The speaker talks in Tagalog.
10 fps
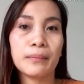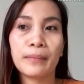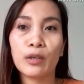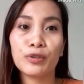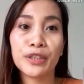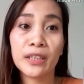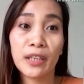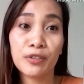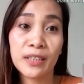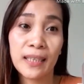mag-order
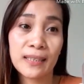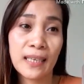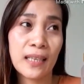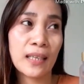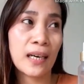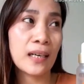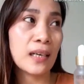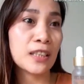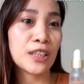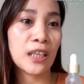kayo sa
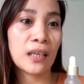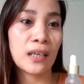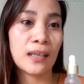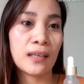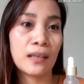Lazada at saka